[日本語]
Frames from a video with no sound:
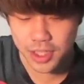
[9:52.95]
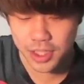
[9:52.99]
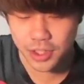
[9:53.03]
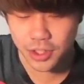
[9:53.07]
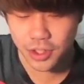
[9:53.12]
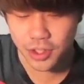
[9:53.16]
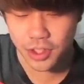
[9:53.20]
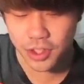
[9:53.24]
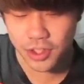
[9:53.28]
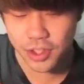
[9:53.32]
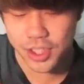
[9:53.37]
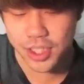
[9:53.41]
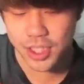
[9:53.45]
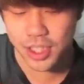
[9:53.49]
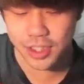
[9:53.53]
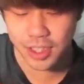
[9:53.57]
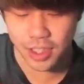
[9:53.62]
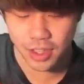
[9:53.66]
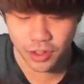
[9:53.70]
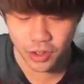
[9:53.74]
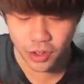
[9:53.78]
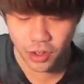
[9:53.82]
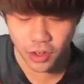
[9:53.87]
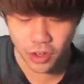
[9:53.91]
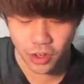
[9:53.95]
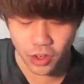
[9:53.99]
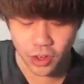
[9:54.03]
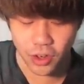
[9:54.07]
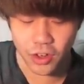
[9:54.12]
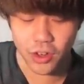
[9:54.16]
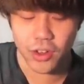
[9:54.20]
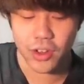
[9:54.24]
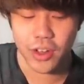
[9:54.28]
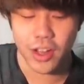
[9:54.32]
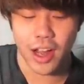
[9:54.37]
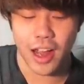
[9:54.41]
な処理の仕方の
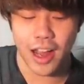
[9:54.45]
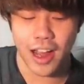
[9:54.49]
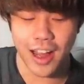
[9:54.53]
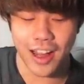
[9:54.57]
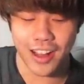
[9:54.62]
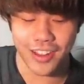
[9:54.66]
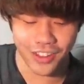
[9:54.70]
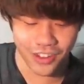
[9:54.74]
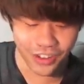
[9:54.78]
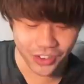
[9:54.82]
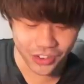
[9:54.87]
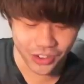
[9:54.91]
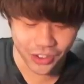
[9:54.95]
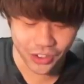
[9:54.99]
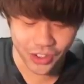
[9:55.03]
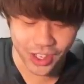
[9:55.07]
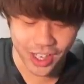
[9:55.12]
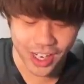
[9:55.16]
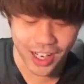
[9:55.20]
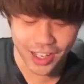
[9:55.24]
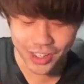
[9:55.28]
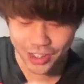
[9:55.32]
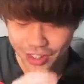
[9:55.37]
あの動画